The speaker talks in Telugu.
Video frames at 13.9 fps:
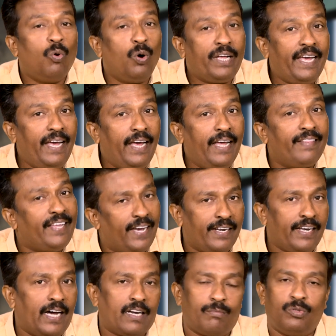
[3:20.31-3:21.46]
ఒకే
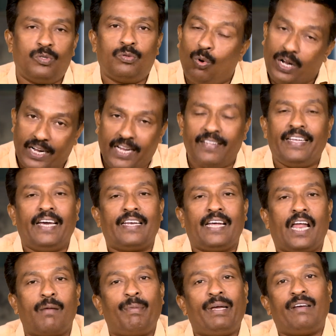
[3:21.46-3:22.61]
దేనారము ఒక్క
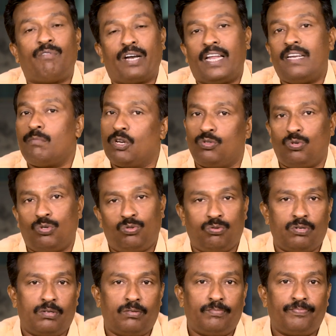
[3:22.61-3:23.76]
దేనారమే ఇవ్వడాన్ని మనం
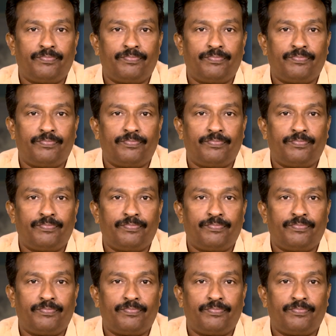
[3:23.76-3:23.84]
చూస్తున్నాం